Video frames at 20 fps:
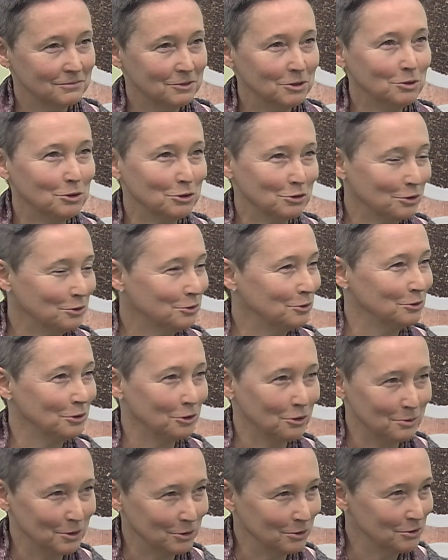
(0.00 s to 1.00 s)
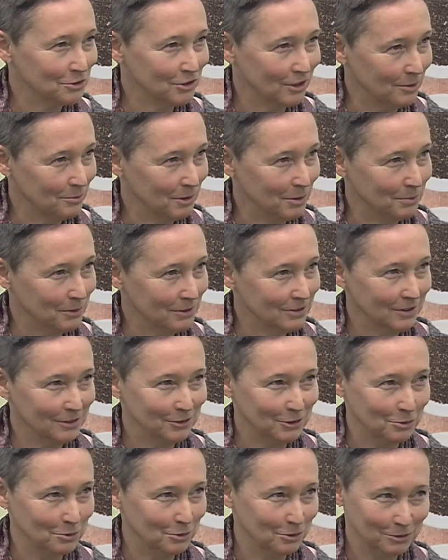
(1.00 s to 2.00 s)
io di solito do come consiglio ai miei
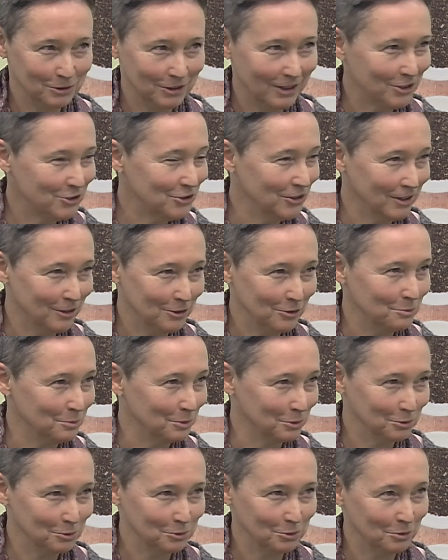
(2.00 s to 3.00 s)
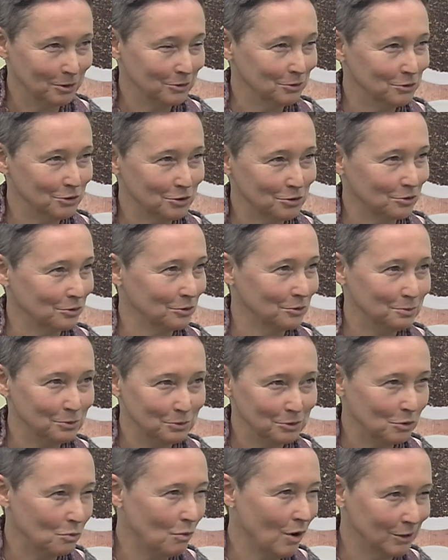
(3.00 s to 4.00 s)
pazienti quello di lasciare lì un prodotto quando ci sono più
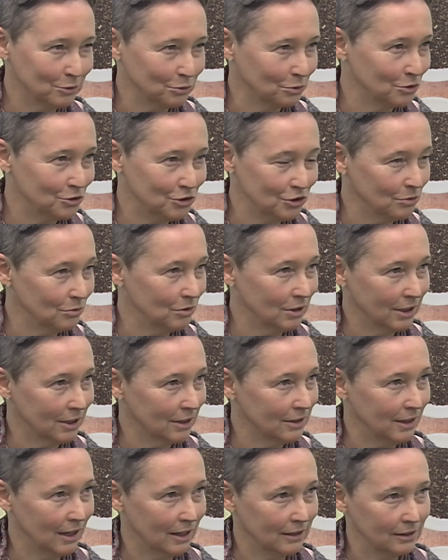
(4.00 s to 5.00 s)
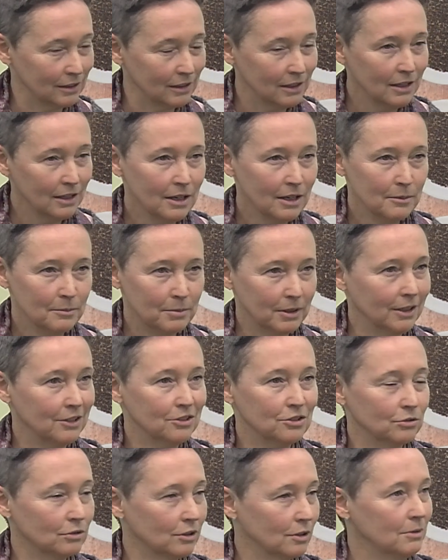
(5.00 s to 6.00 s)
di 4 o 5 ingredienti, perché
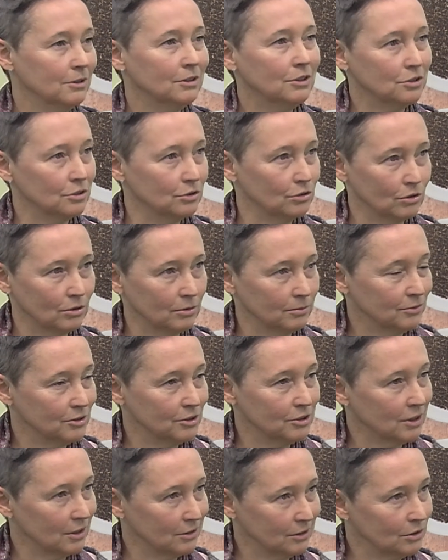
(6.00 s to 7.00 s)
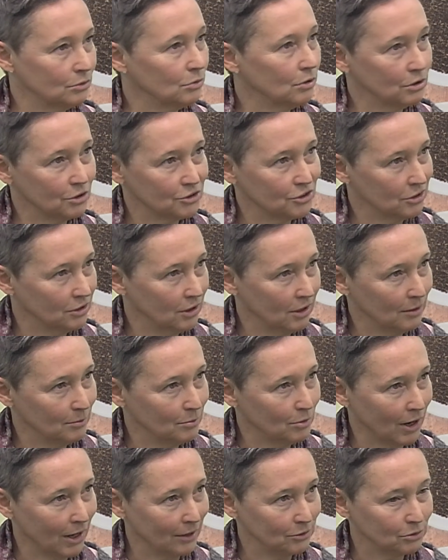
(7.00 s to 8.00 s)
sicuramente si, si tratta di qualcosa di
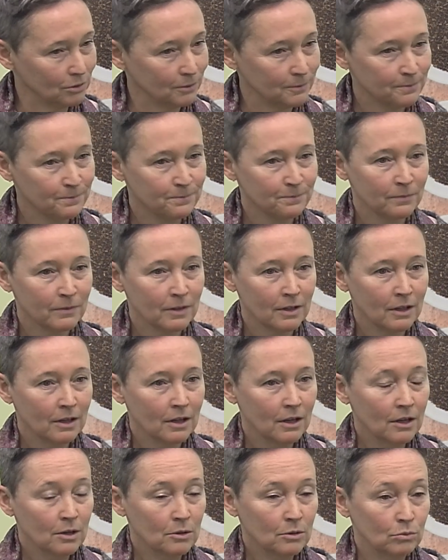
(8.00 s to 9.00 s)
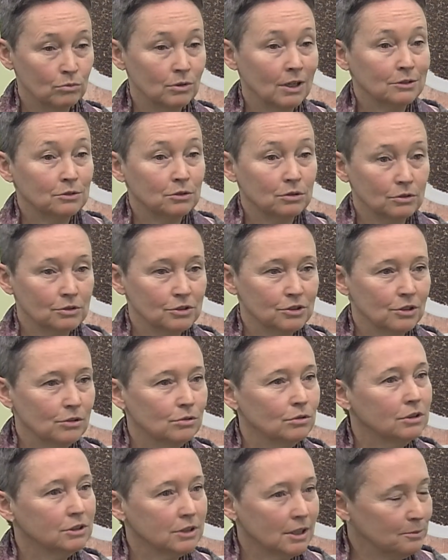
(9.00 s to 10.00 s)
elaborato. Un altro
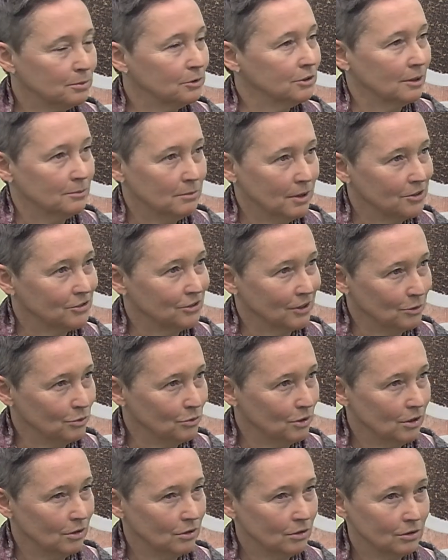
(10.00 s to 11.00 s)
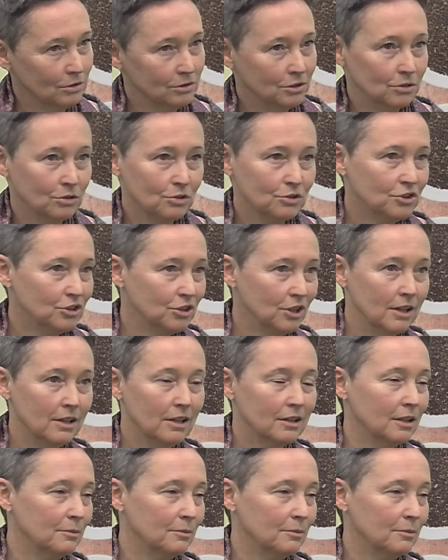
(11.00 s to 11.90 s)
consiglio utile potrebbe essere quello di non scegliere